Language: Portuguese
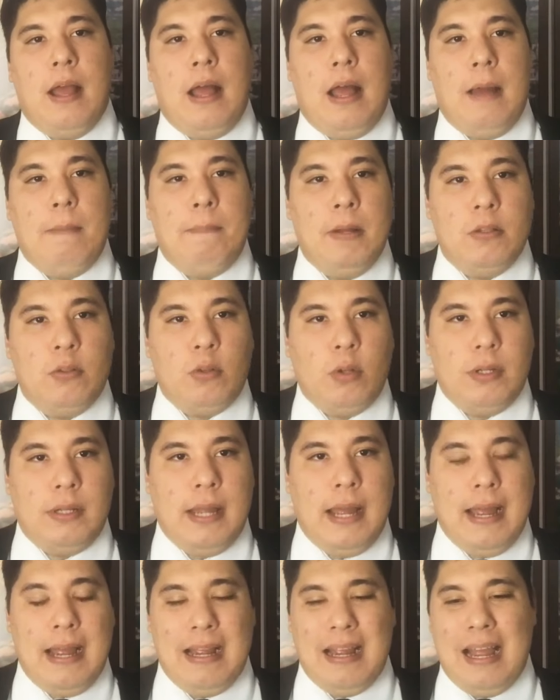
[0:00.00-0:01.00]

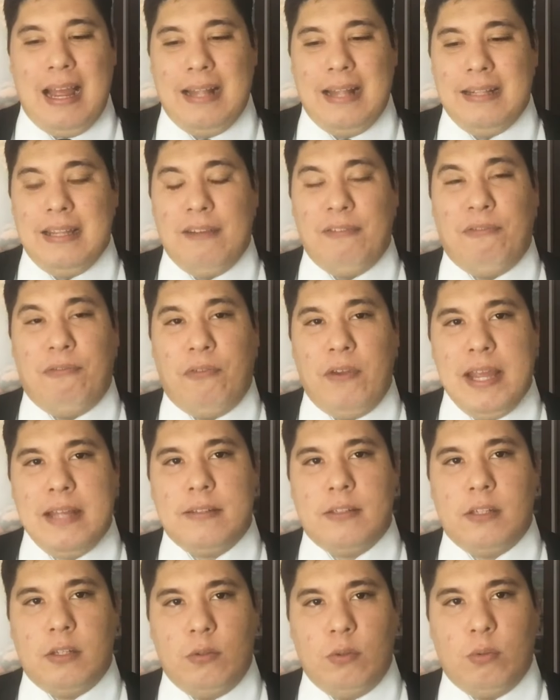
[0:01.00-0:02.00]
abandonar a
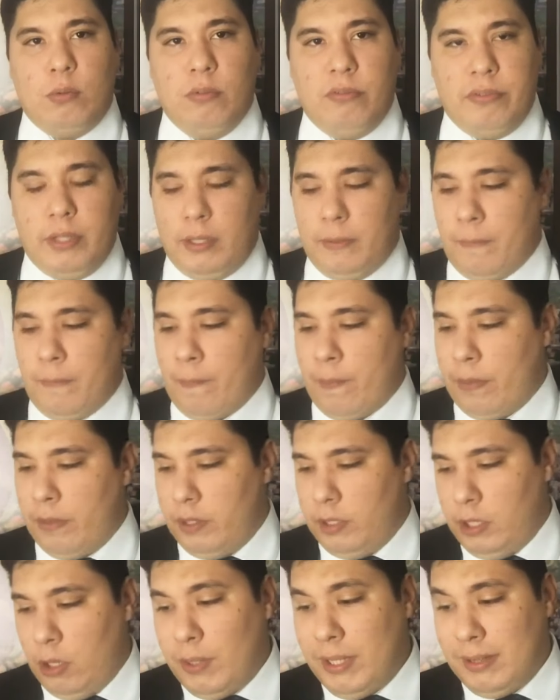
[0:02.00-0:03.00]
defesa do governo.
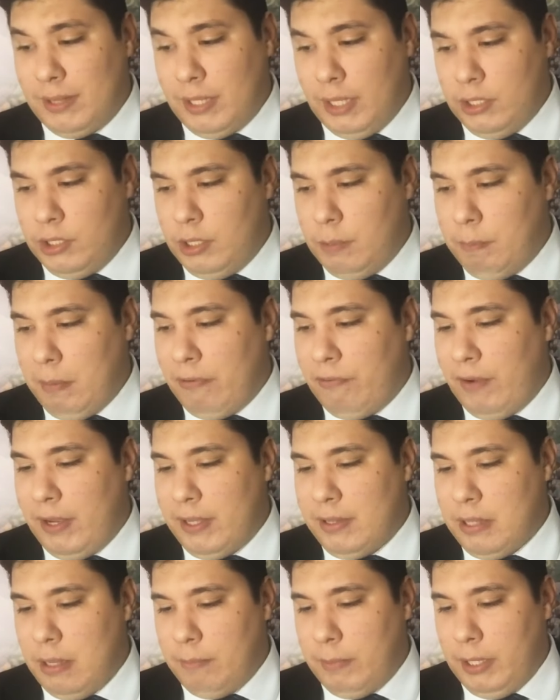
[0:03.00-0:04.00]
E eu entendi
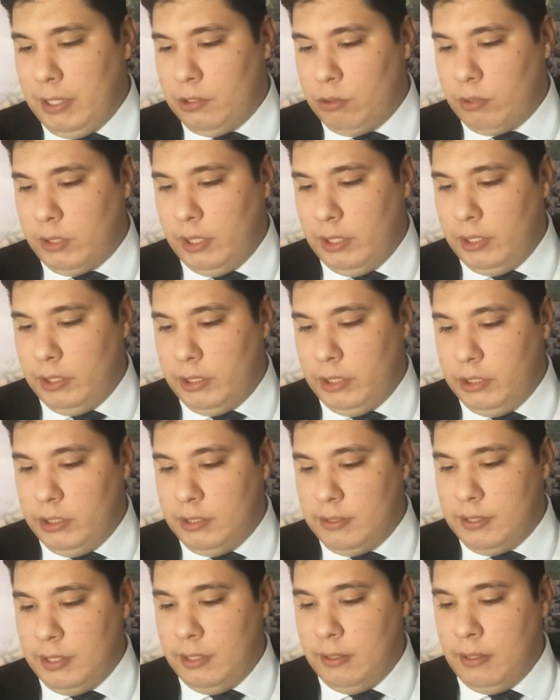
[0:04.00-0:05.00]
perfeitamente o que ele quis
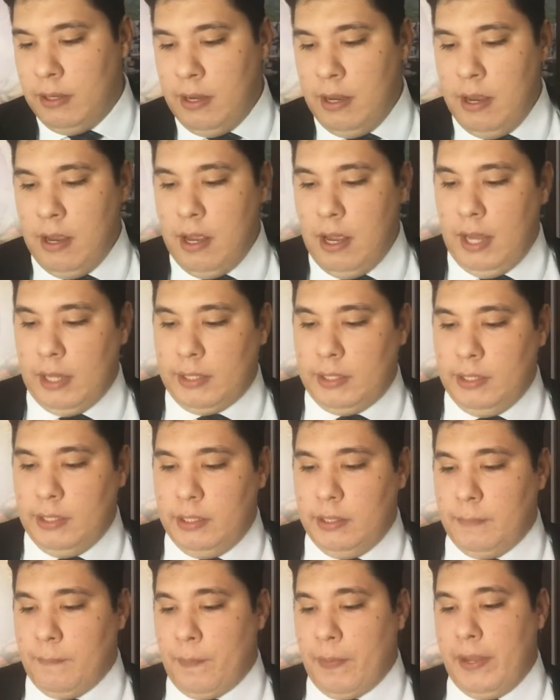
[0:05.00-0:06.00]
dizer
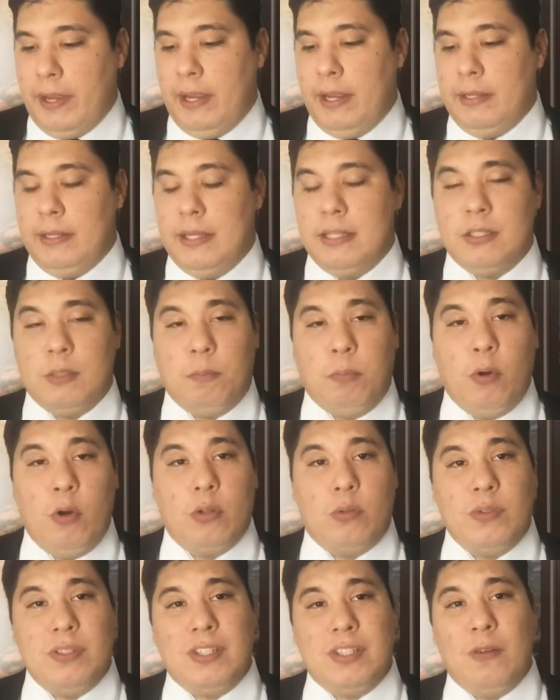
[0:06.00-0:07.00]
aqui é, nesse
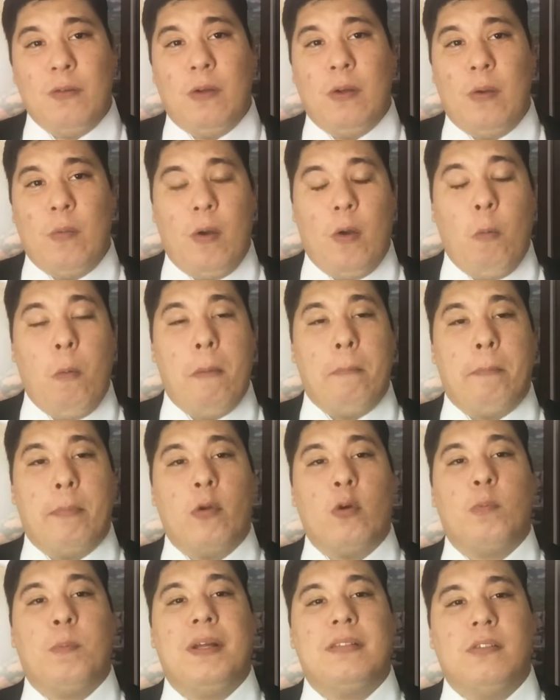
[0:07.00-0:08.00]
ponto. Isso é, é uma, uma,
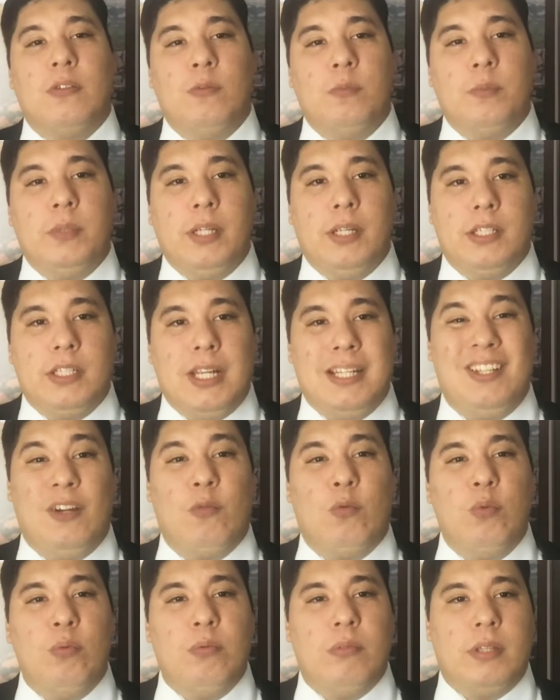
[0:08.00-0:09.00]
preocupação minha já de
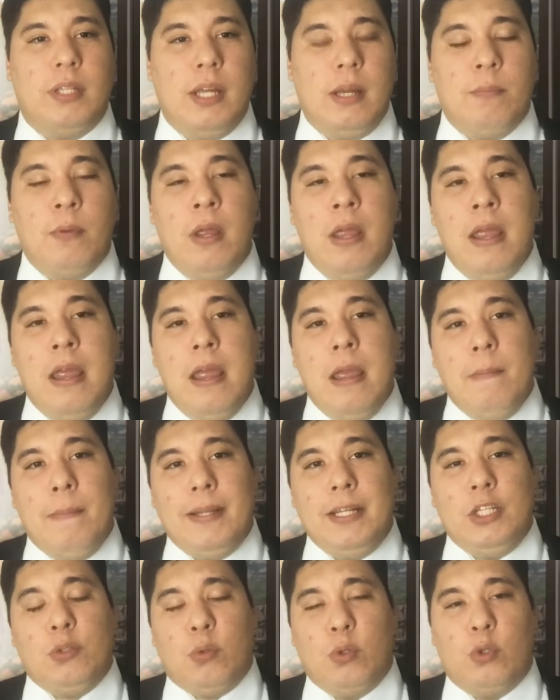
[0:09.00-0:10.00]
algum tempo,
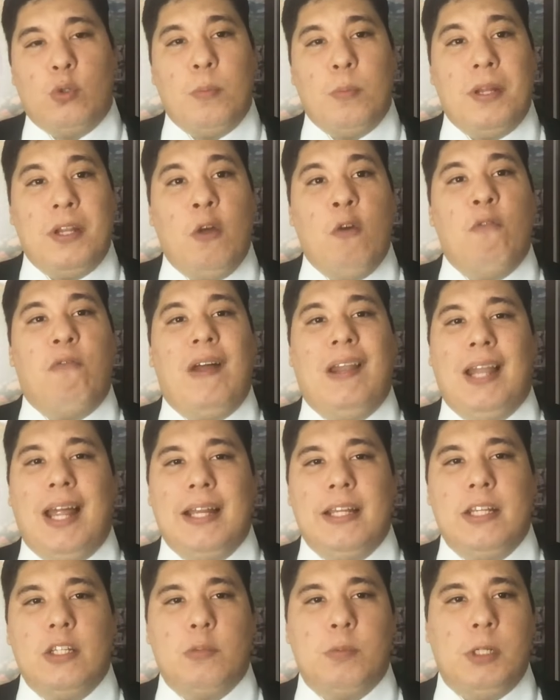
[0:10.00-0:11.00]
mas a gente costuma não
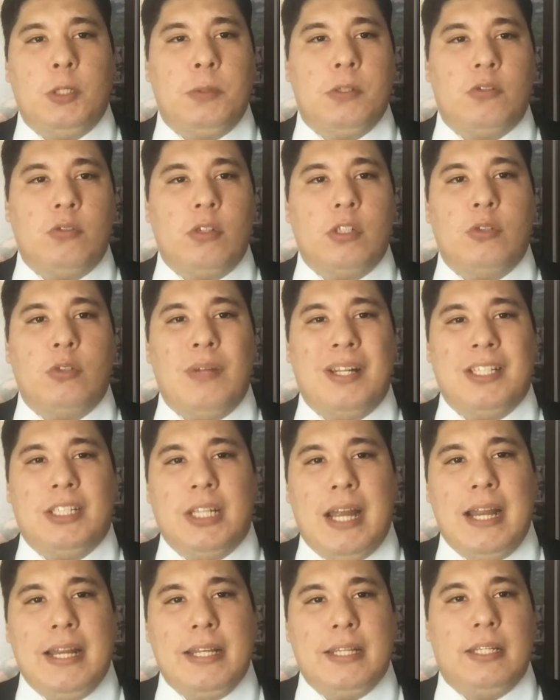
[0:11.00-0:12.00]
falar isso para as pessoas não
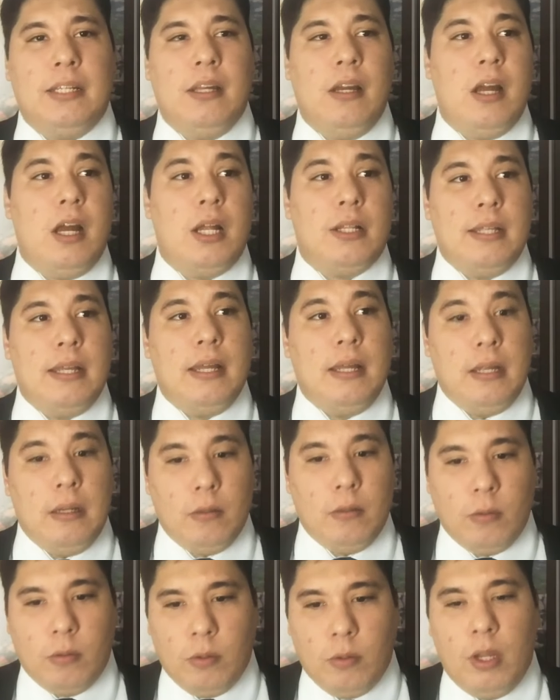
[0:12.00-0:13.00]
acharem que ah,
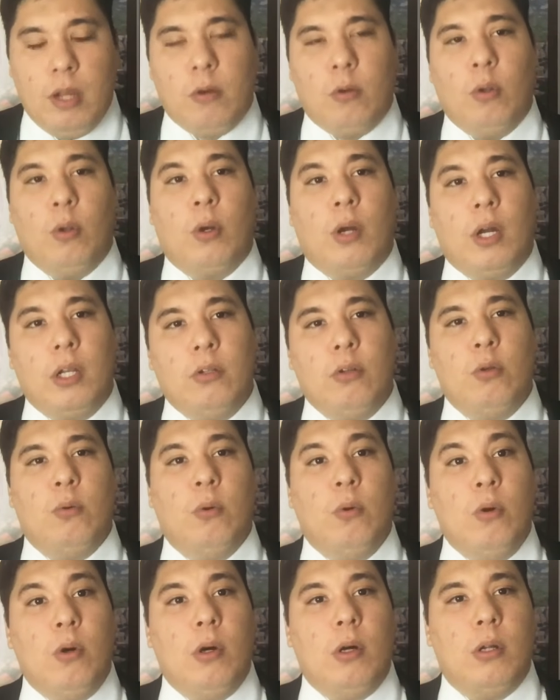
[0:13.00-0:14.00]
tá é, colocando olho
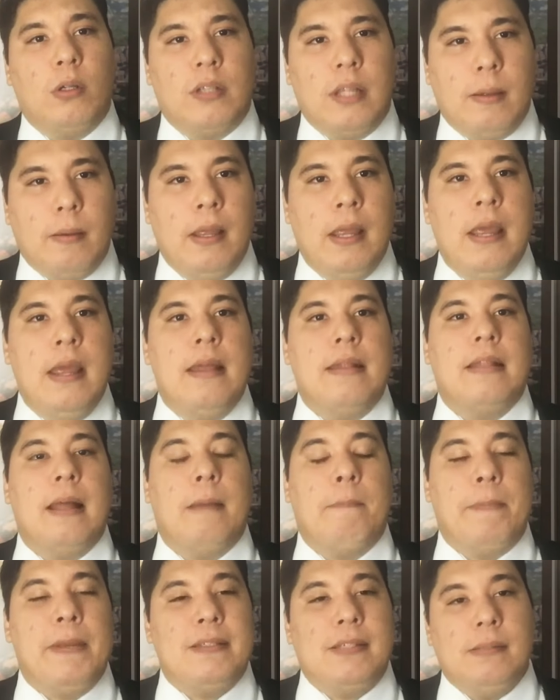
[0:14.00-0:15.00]
gordo, está
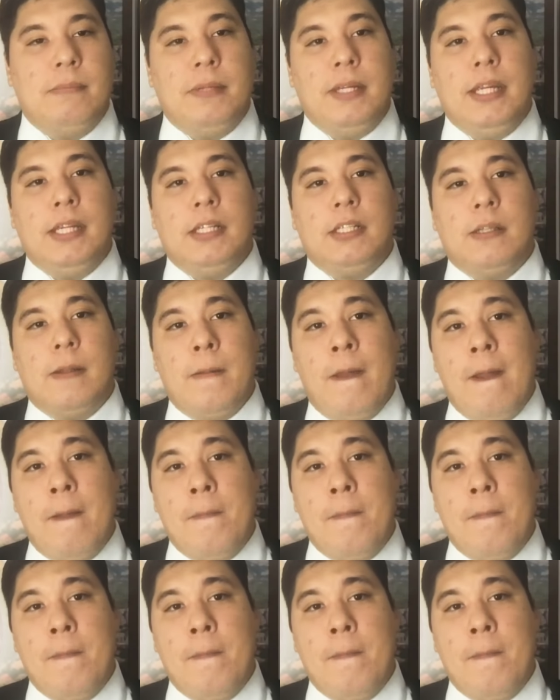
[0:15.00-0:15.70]
tá pessimista.